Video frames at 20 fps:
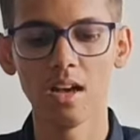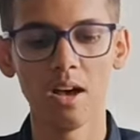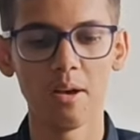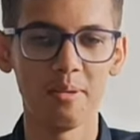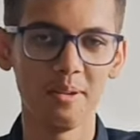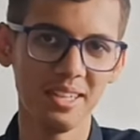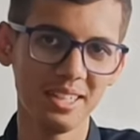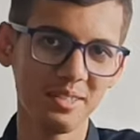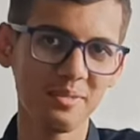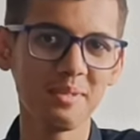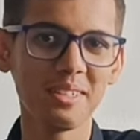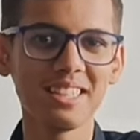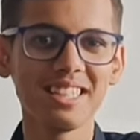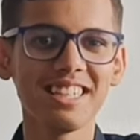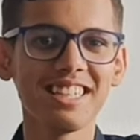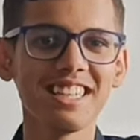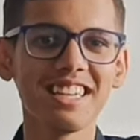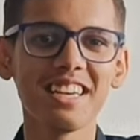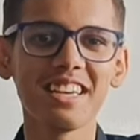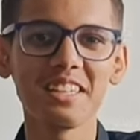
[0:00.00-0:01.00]
अभी इसमें
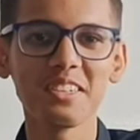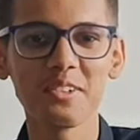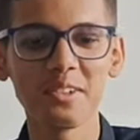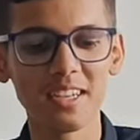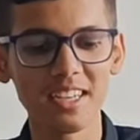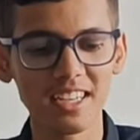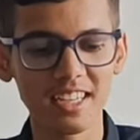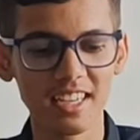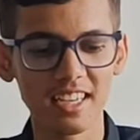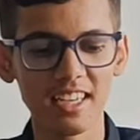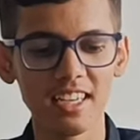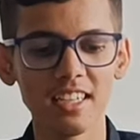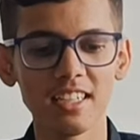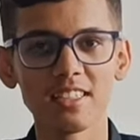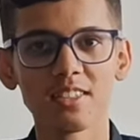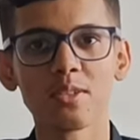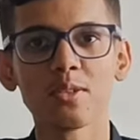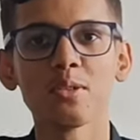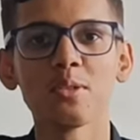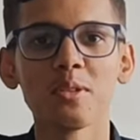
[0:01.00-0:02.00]
से ये जो एक है
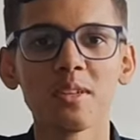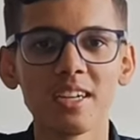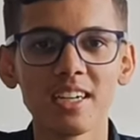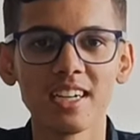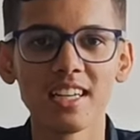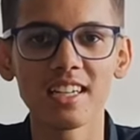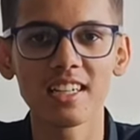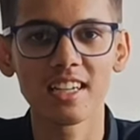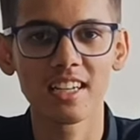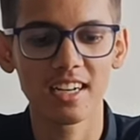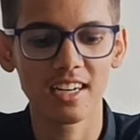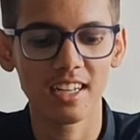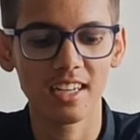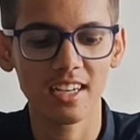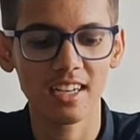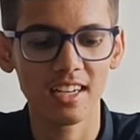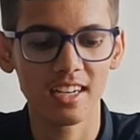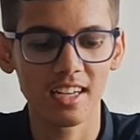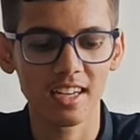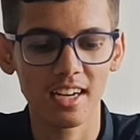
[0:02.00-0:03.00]
इसको तो रिटर्न करने
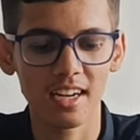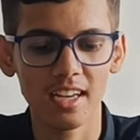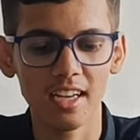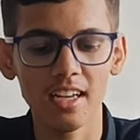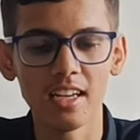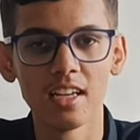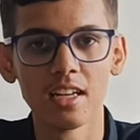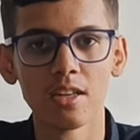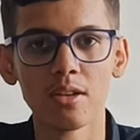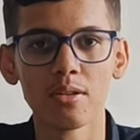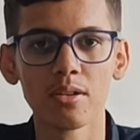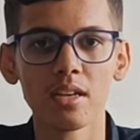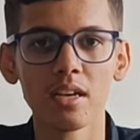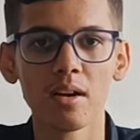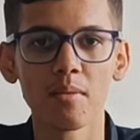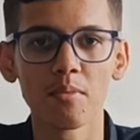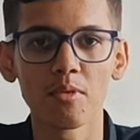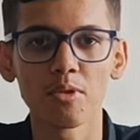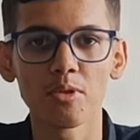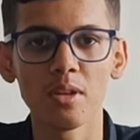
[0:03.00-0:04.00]
का लग रहा है क्योंकि
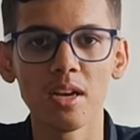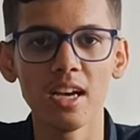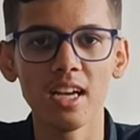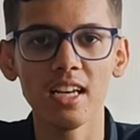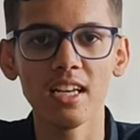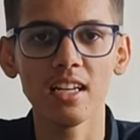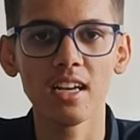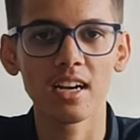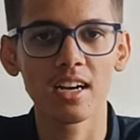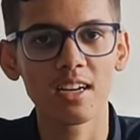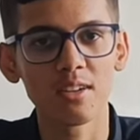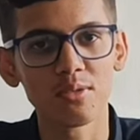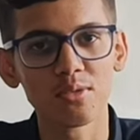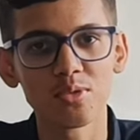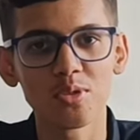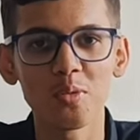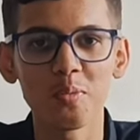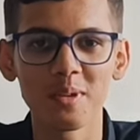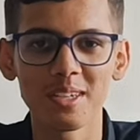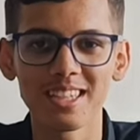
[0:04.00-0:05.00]
हमको तो आया नहीं अगर
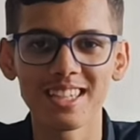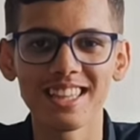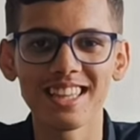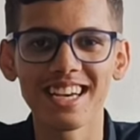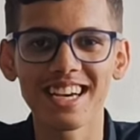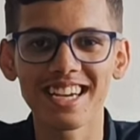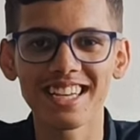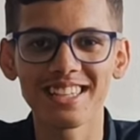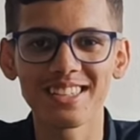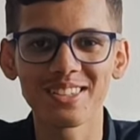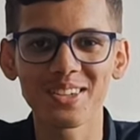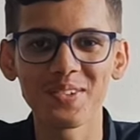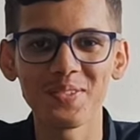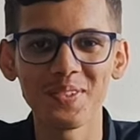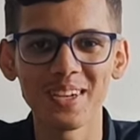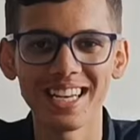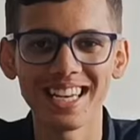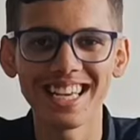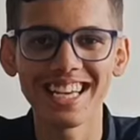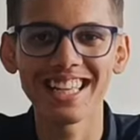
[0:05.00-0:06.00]
उसको पसंद आ गया जिसको
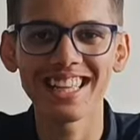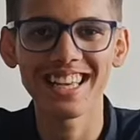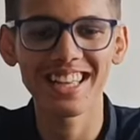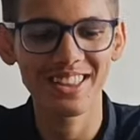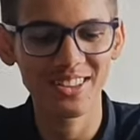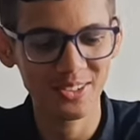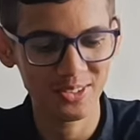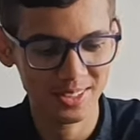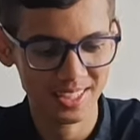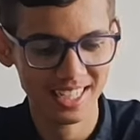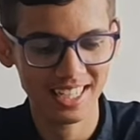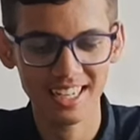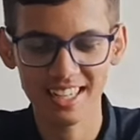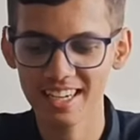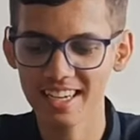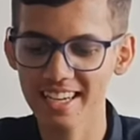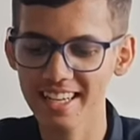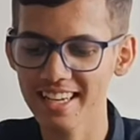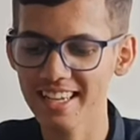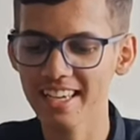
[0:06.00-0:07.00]
पहनाया जाता है उसके लिए
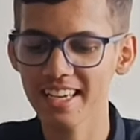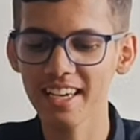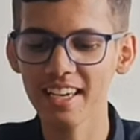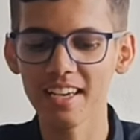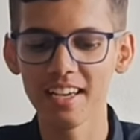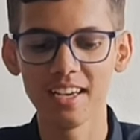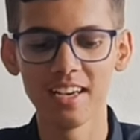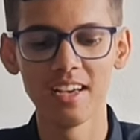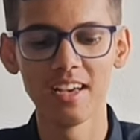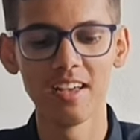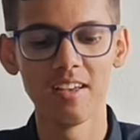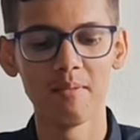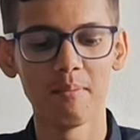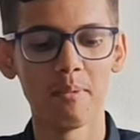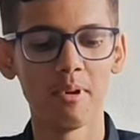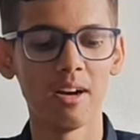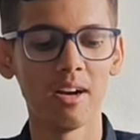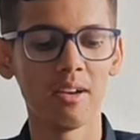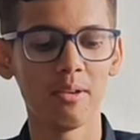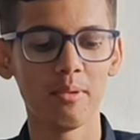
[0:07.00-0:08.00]
रख लेंगे
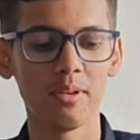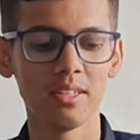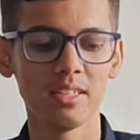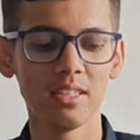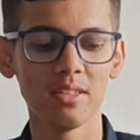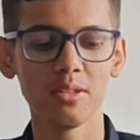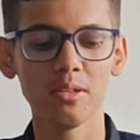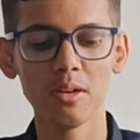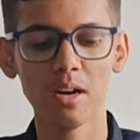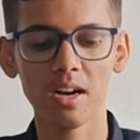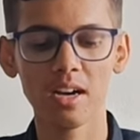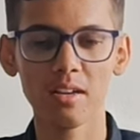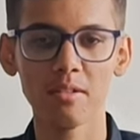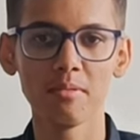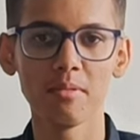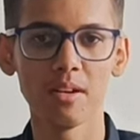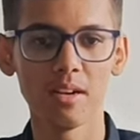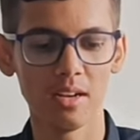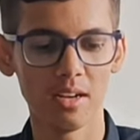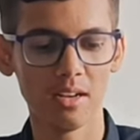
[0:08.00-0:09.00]
पर वैसे तो अगर
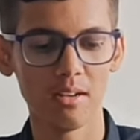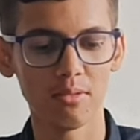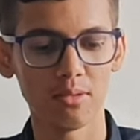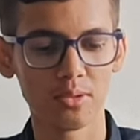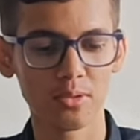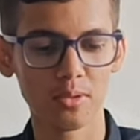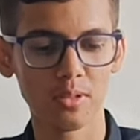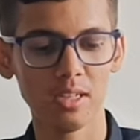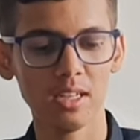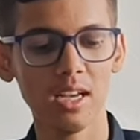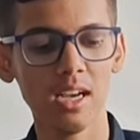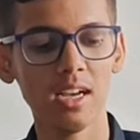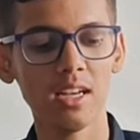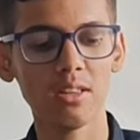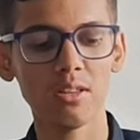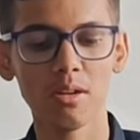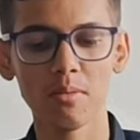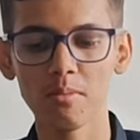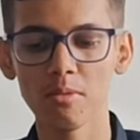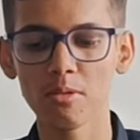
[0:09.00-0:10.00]
आ, उसको नहीं आया
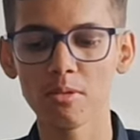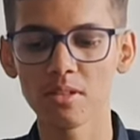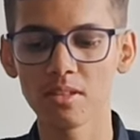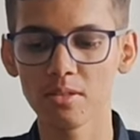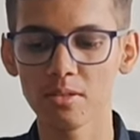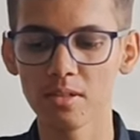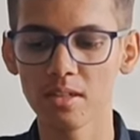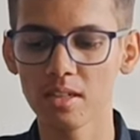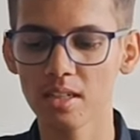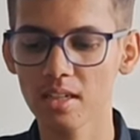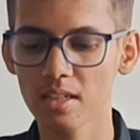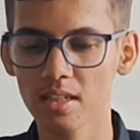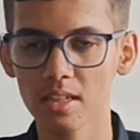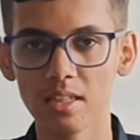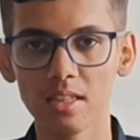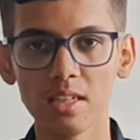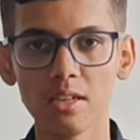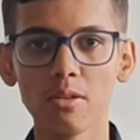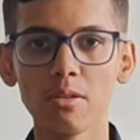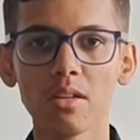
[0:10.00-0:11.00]
तो हम लोग इसको रिटर्न
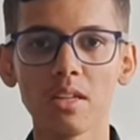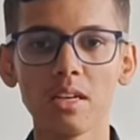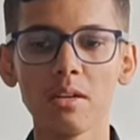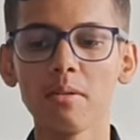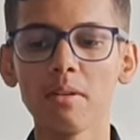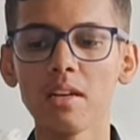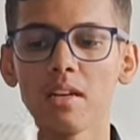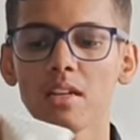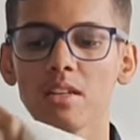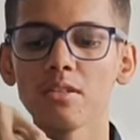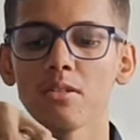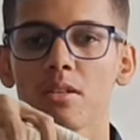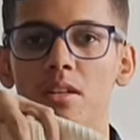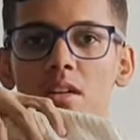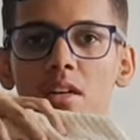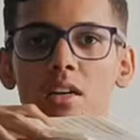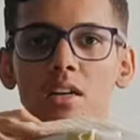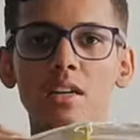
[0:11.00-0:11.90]
कर देंगे और ये वाला जो है